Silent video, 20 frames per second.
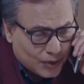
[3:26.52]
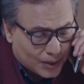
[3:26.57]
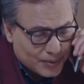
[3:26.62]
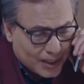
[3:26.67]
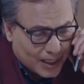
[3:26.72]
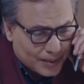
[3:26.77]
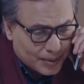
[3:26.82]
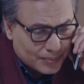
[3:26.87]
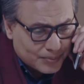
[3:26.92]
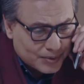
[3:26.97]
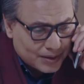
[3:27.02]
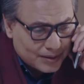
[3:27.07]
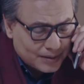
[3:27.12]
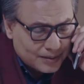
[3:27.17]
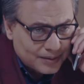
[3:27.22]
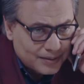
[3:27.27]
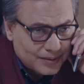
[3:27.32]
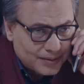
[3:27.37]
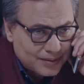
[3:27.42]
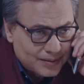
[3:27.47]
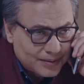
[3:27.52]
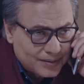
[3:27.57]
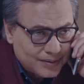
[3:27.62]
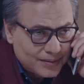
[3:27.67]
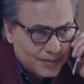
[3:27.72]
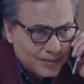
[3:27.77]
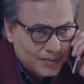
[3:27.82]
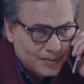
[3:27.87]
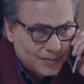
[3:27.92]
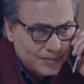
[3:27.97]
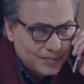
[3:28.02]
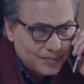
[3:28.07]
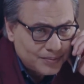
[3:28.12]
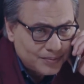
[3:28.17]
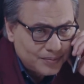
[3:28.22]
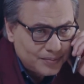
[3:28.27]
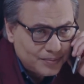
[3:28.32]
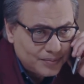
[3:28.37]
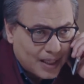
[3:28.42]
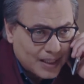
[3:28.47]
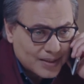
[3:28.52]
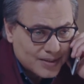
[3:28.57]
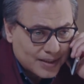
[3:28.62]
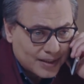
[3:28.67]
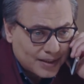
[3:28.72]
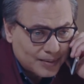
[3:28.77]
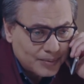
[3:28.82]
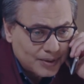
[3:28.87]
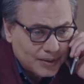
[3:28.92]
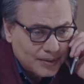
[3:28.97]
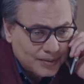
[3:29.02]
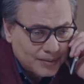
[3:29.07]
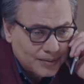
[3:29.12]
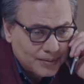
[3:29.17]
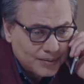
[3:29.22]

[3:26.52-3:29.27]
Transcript: طب يا حبيبتي مع السلامه